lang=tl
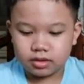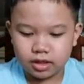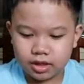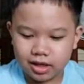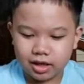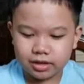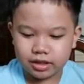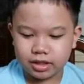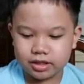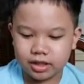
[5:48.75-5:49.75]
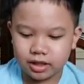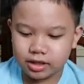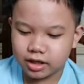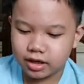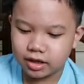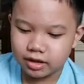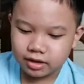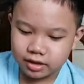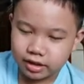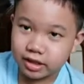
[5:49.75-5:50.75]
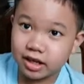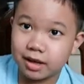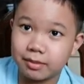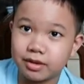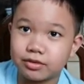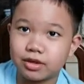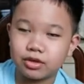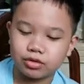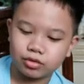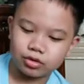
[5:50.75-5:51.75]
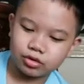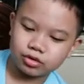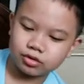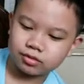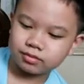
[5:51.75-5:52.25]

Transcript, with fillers: Teka, titignan na, tingnan namin yung ano kung